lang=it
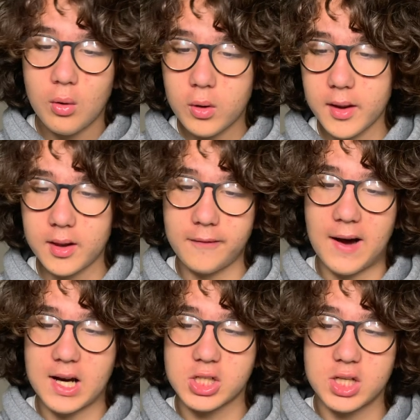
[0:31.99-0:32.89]
questi
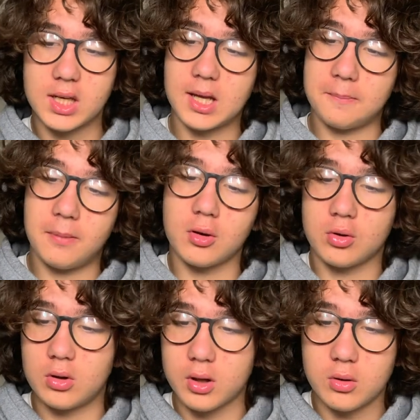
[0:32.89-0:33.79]
fasci che
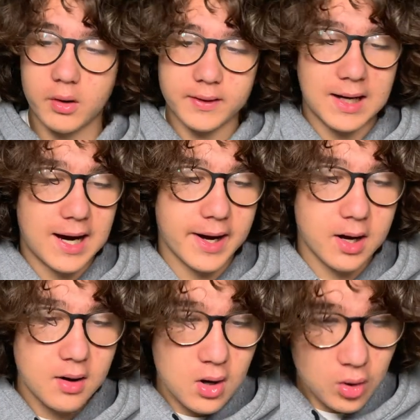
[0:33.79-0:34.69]
possono
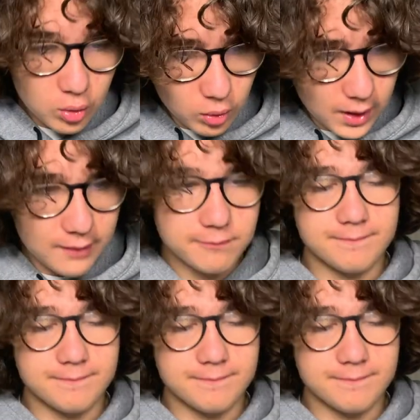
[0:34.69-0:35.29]
ricordare o la,